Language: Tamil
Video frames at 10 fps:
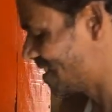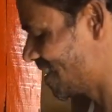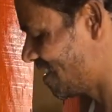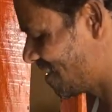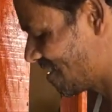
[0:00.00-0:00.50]

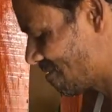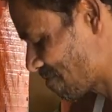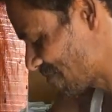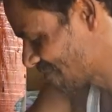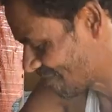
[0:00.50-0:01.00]
வச்சு
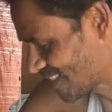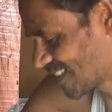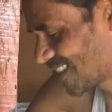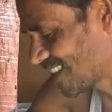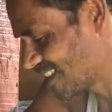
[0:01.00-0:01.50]

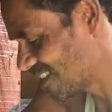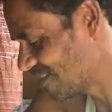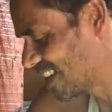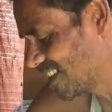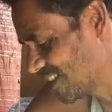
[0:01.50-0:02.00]
நல்ல
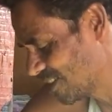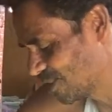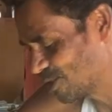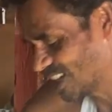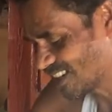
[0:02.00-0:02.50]
வேறு
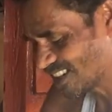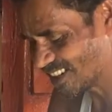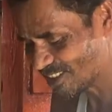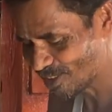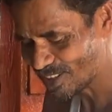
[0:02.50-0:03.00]

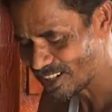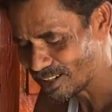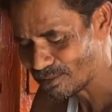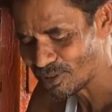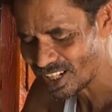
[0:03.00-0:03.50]
தொழில்களில் கொஞ்சம்
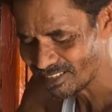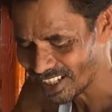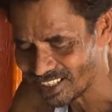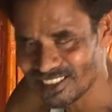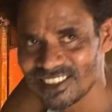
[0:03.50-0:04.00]
நல்ல முறையாக
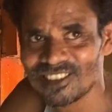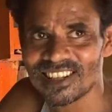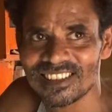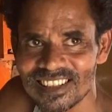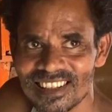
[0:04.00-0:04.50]
வைக்கணுங்கிற
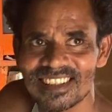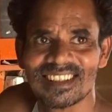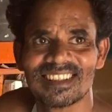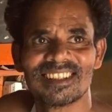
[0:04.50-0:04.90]
ஒரு ஆசை தான்